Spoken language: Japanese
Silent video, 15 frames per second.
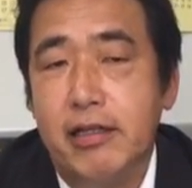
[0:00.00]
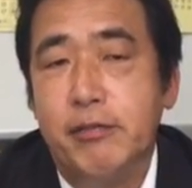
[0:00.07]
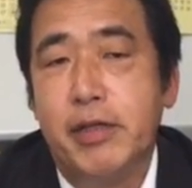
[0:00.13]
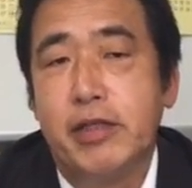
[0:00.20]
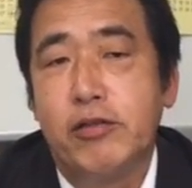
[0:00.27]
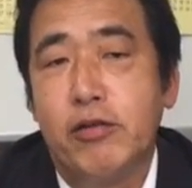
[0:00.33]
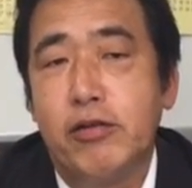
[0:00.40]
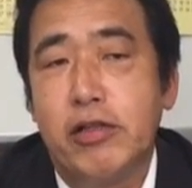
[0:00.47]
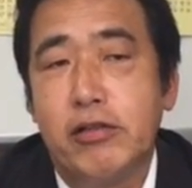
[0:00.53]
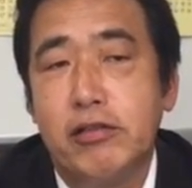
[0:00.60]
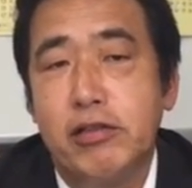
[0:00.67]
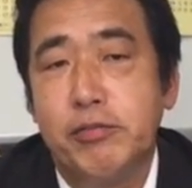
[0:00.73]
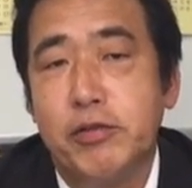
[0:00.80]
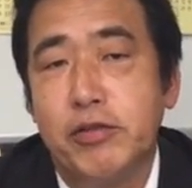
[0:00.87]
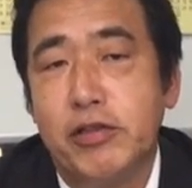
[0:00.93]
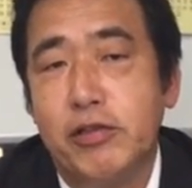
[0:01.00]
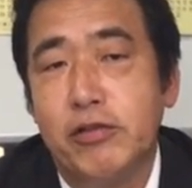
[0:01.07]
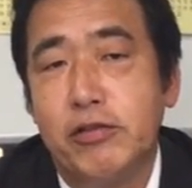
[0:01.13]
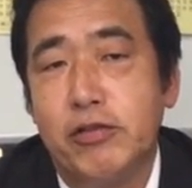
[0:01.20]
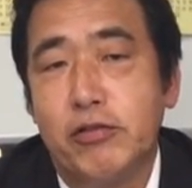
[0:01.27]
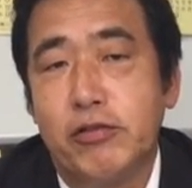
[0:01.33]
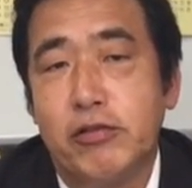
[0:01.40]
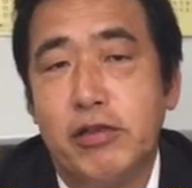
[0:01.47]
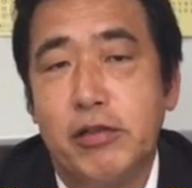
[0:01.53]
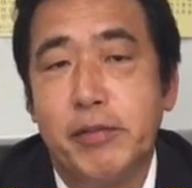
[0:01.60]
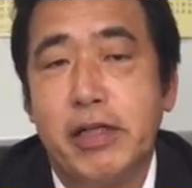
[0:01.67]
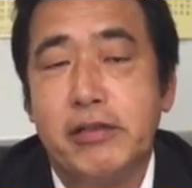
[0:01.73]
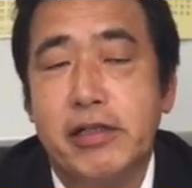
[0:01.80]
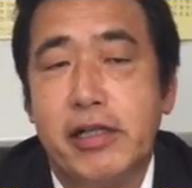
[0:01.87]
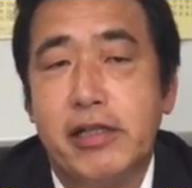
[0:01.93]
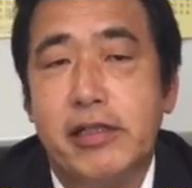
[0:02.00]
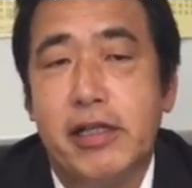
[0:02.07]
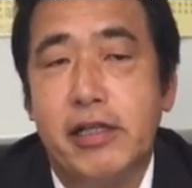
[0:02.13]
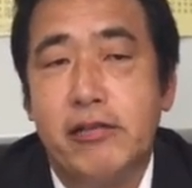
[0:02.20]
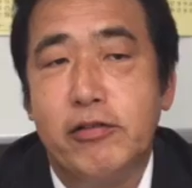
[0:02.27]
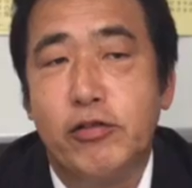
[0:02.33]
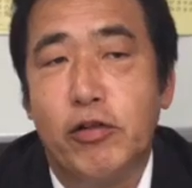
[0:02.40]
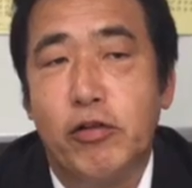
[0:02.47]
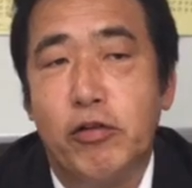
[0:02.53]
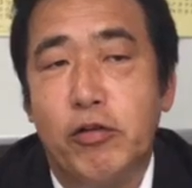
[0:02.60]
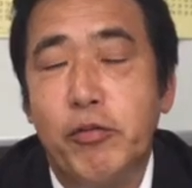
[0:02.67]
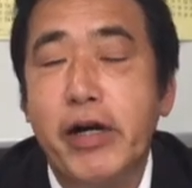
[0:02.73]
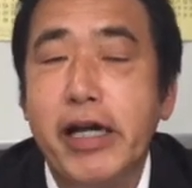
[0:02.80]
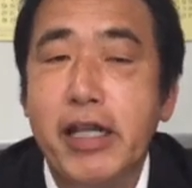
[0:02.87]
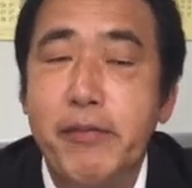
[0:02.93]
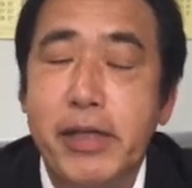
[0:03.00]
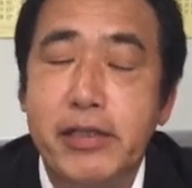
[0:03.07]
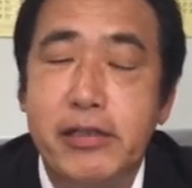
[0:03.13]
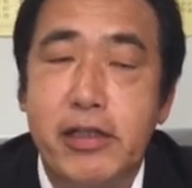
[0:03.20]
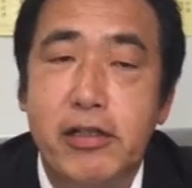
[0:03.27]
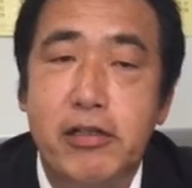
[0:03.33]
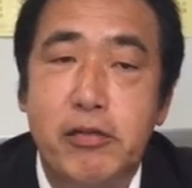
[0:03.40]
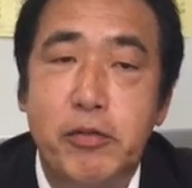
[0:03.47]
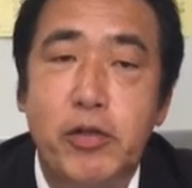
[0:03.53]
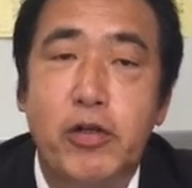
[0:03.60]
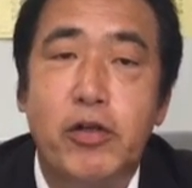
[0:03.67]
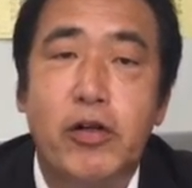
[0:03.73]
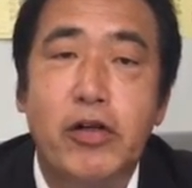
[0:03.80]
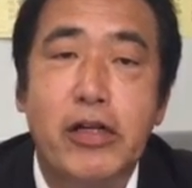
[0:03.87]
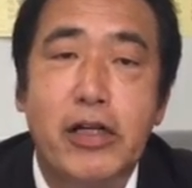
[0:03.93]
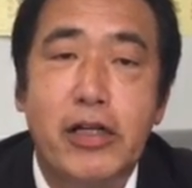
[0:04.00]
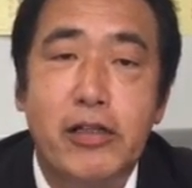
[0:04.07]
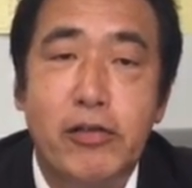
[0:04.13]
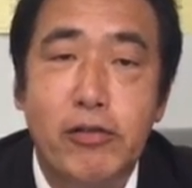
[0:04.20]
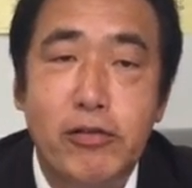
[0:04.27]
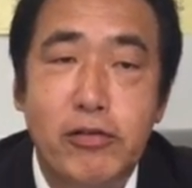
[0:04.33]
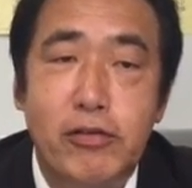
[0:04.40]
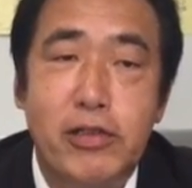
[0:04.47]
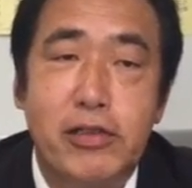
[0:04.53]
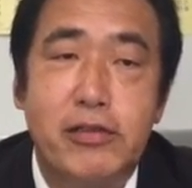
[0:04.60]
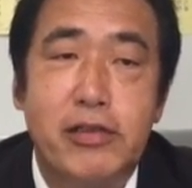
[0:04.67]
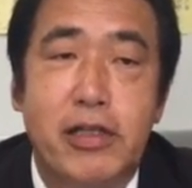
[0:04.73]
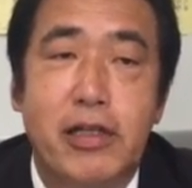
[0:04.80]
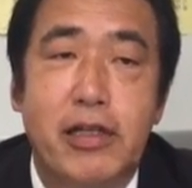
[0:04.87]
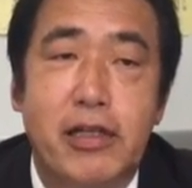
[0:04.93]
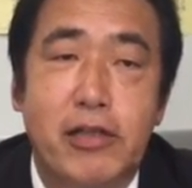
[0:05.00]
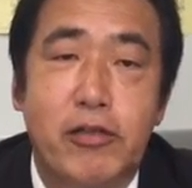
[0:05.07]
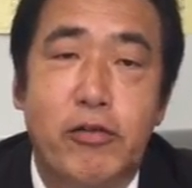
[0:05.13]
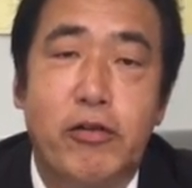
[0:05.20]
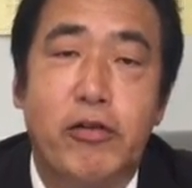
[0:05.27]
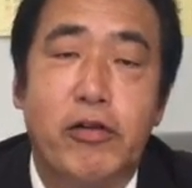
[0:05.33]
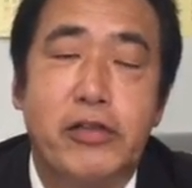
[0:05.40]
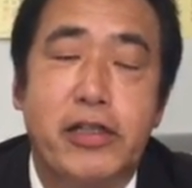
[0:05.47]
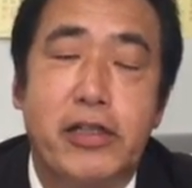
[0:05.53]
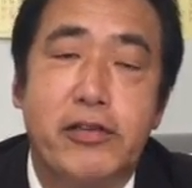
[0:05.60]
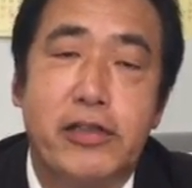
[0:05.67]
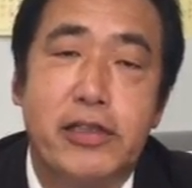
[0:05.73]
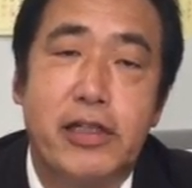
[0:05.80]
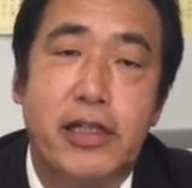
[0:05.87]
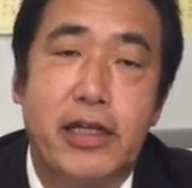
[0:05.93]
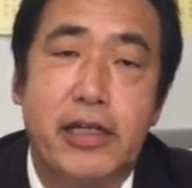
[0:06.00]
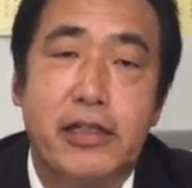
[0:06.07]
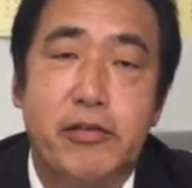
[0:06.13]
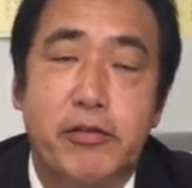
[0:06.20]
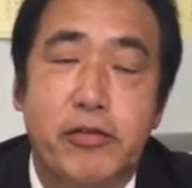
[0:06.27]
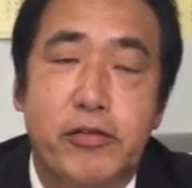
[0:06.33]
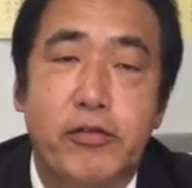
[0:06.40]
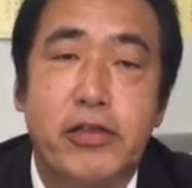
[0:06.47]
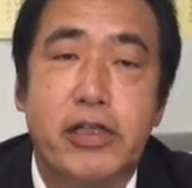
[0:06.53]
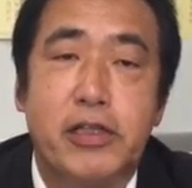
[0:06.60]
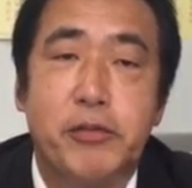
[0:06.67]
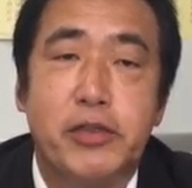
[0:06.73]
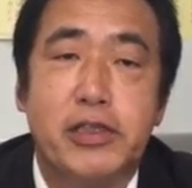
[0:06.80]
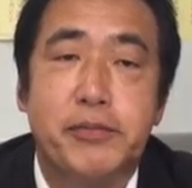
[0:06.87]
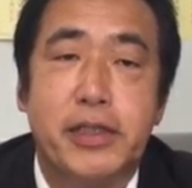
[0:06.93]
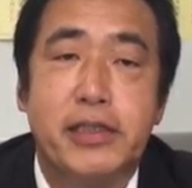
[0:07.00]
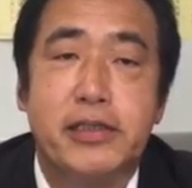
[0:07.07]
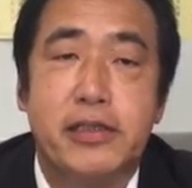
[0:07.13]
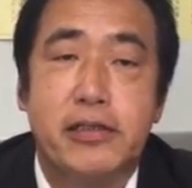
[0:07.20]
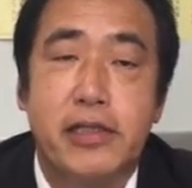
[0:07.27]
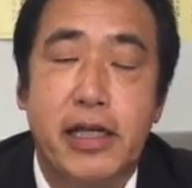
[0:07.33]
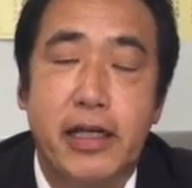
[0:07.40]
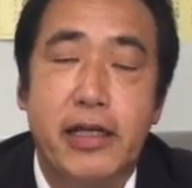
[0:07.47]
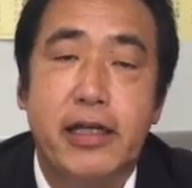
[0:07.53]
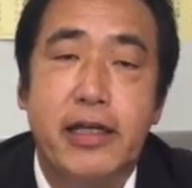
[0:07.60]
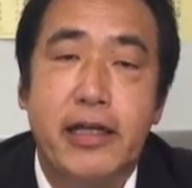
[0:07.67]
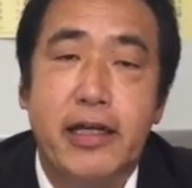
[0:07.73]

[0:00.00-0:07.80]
まあ、トヨタグループの企業ということでまあ売られていると思われますけれどもちょっとですね今日下げすぎじゃないかとそんな気もしましてね